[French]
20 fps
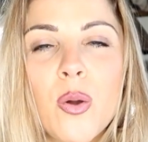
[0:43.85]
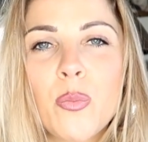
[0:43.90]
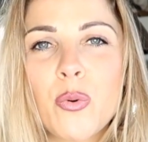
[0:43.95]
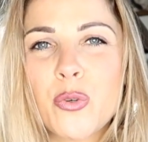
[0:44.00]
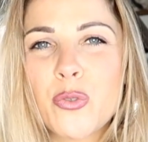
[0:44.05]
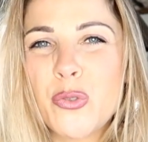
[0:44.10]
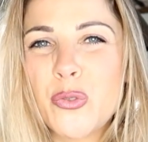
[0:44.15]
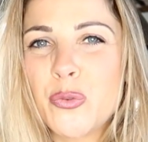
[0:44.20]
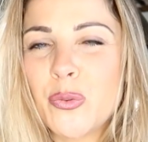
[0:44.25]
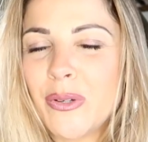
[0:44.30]

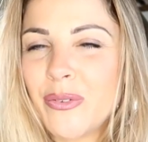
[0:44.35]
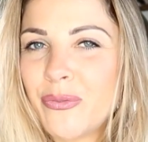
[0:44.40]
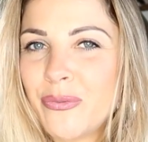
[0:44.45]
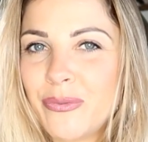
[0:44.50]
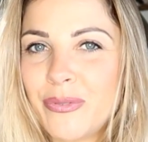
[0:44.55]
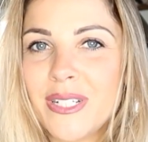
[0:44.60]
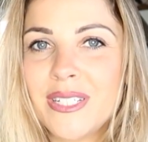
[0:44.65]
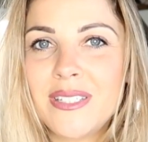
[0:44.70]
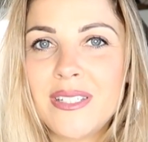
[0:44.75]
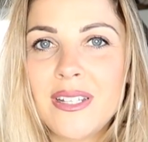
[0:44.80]
pour que ce soit
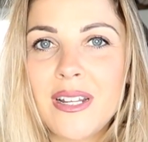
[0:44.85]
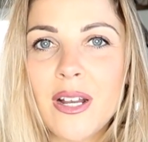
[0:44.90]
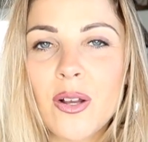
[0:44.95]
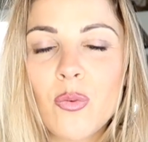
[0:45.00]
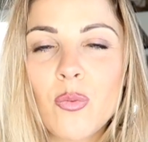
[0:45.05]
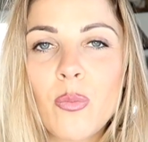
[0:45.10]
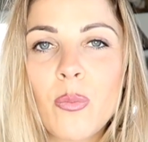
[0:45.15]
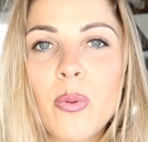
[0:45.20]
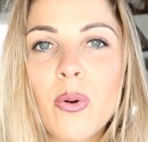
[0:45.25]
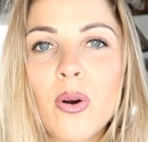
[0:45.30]
facile à
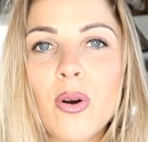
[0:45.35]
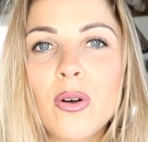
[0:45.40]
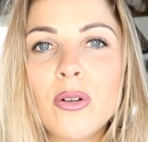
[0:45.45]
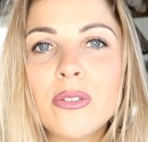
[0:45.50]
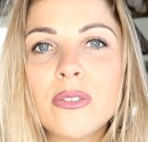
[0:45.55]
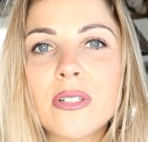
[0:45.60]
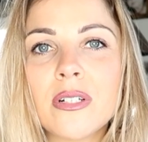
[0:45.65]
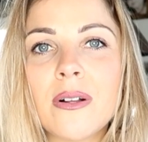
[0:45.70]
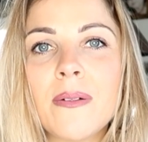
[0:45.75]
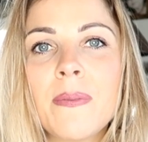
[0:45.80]

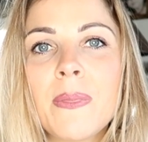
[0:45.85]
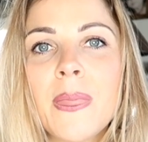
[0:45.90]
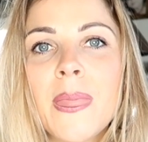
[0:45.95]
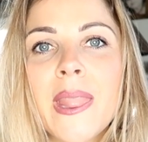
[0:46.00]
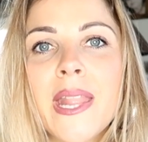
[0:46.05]
comprendre